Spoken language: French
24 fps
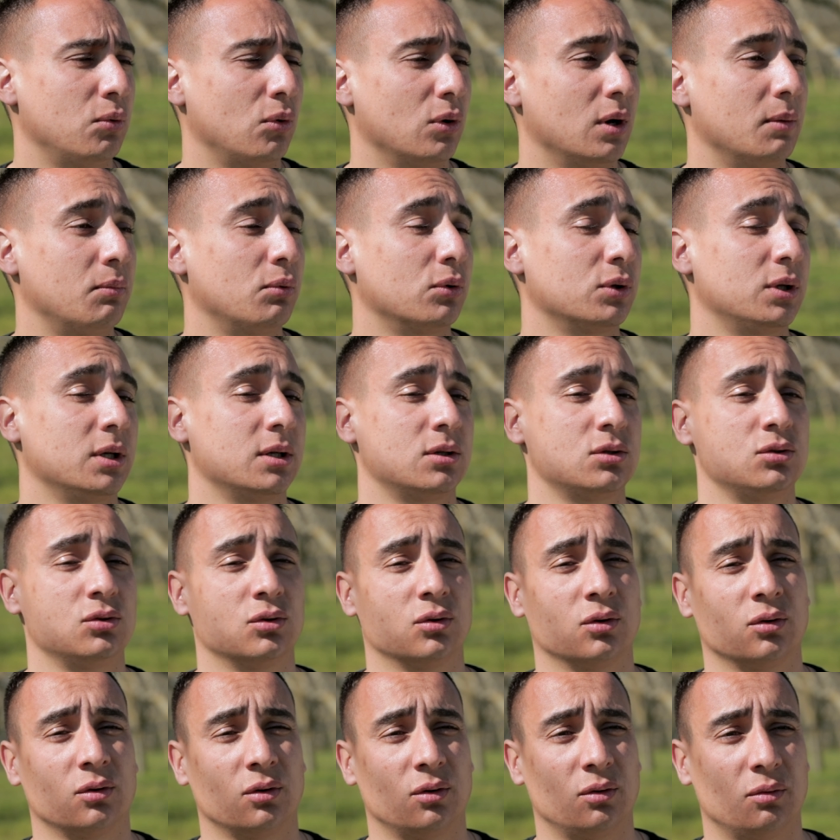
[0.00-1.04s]
pour la
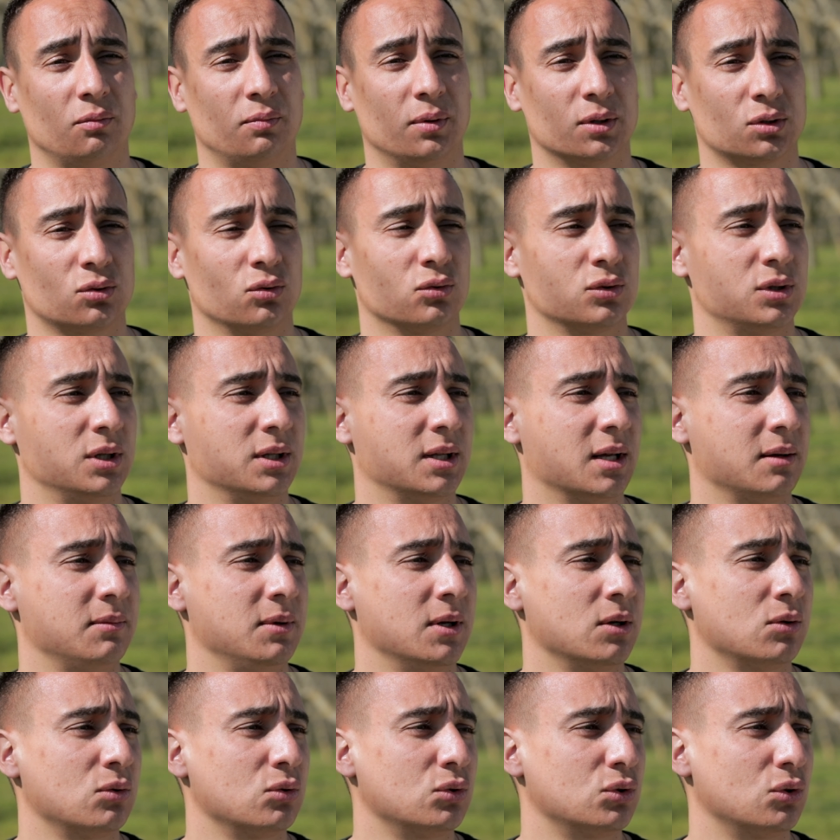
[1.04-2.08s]
protection, euh, parce qu'on sait très
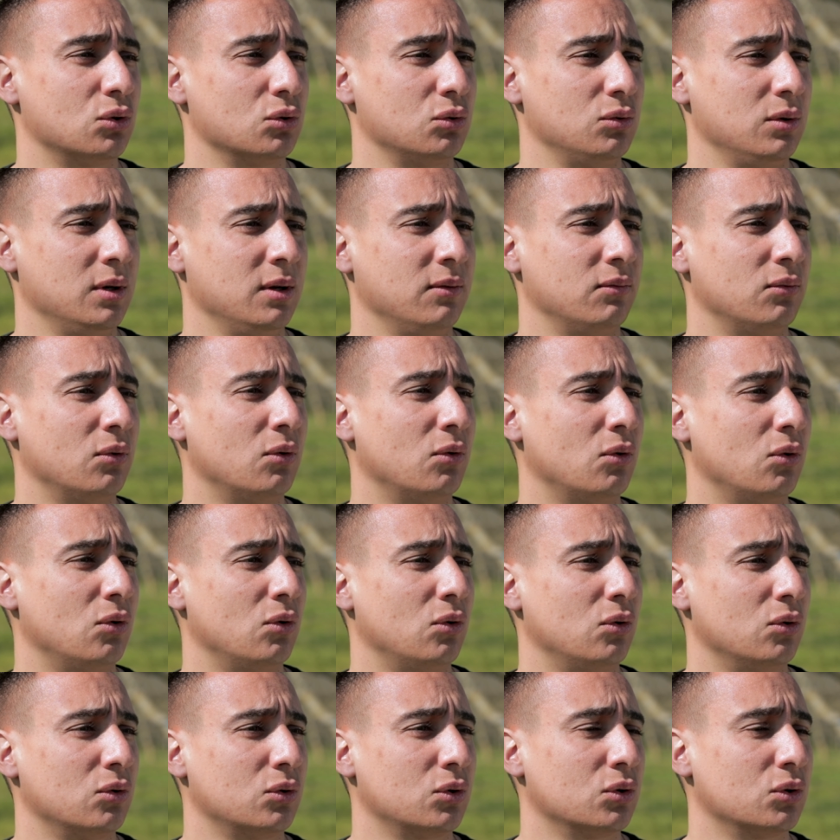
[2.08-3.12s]
bien qu'aujourd'hui il faut